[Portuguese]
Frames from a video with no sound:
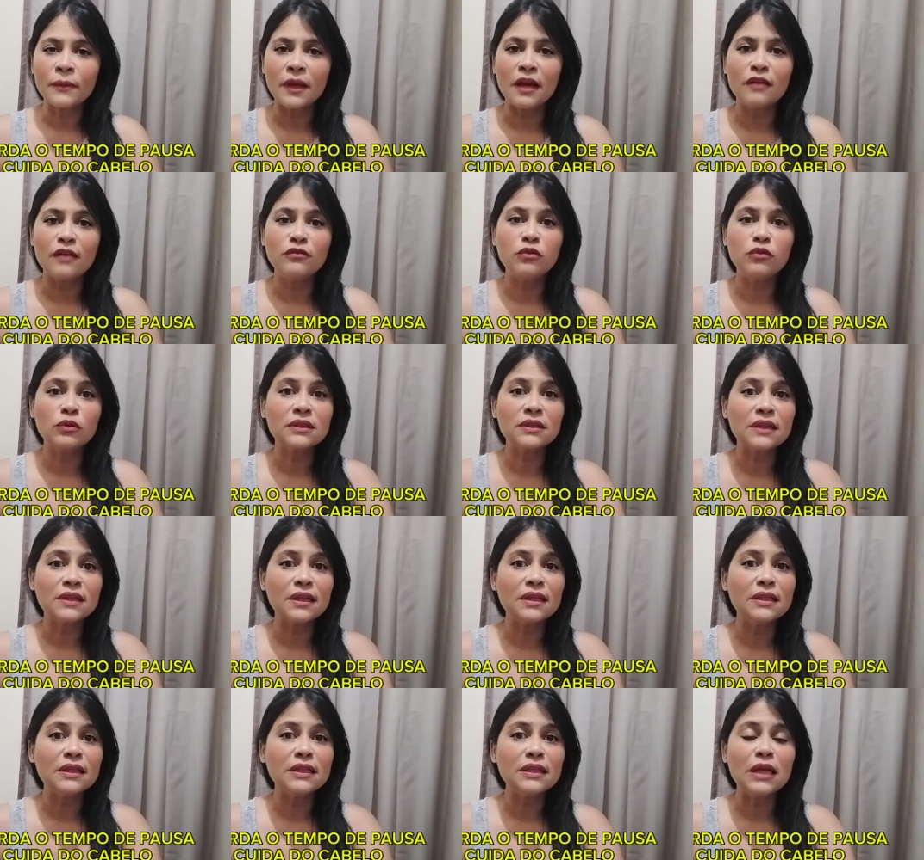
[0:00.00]
é
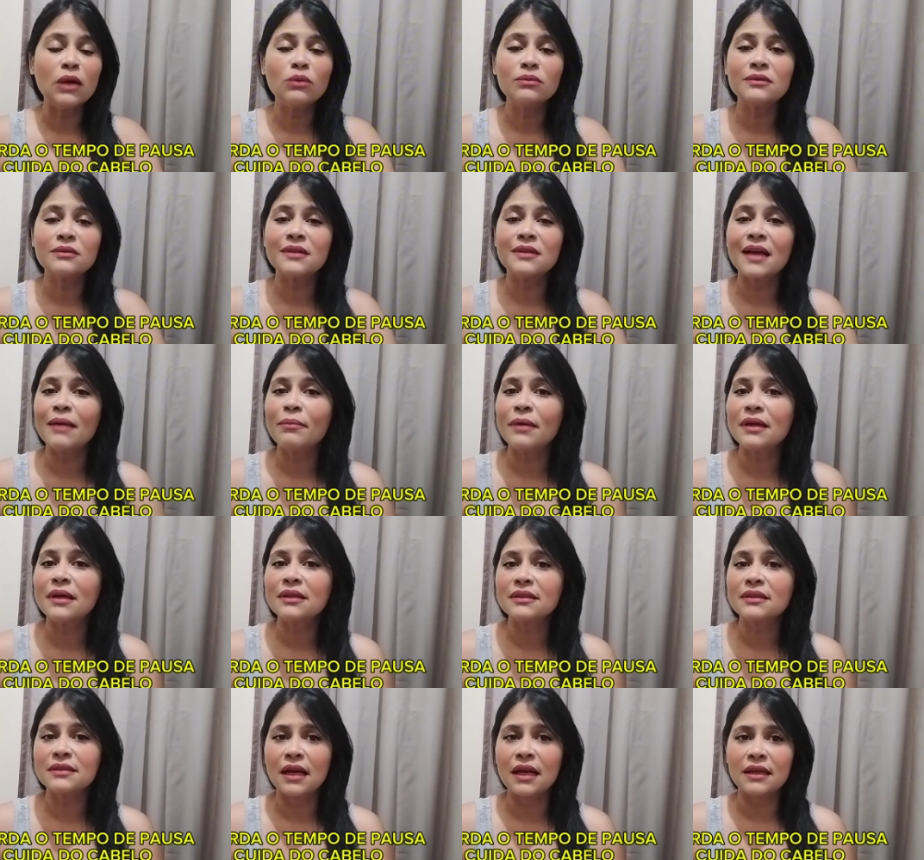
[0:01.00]
você não dar
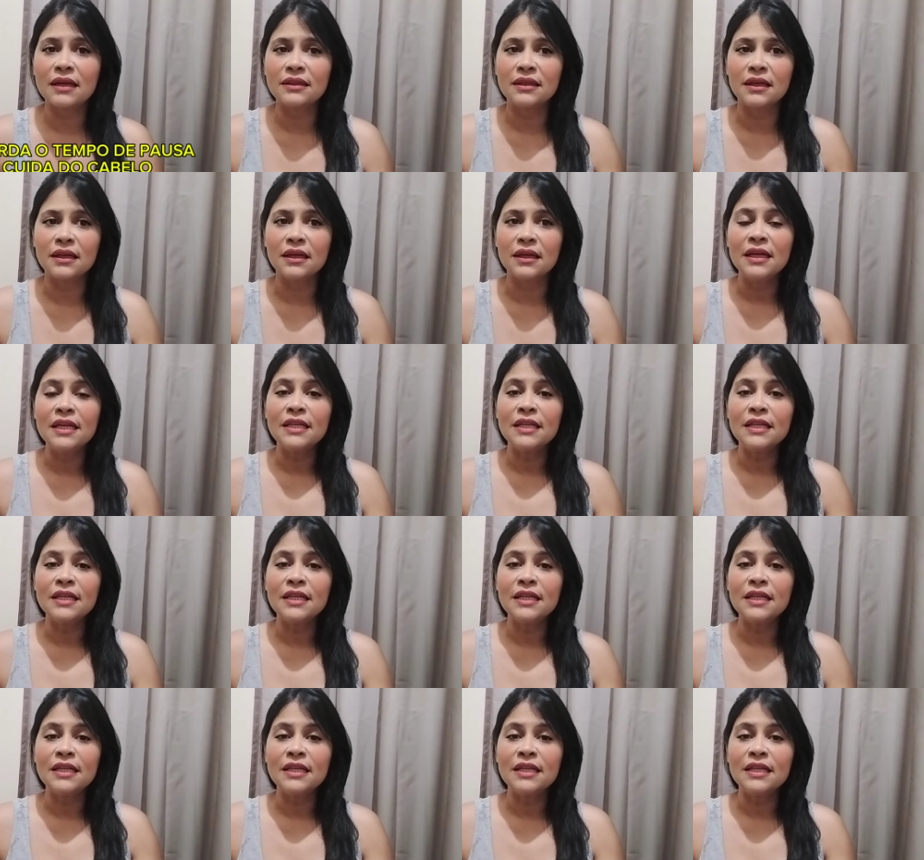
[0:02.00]
mais nada.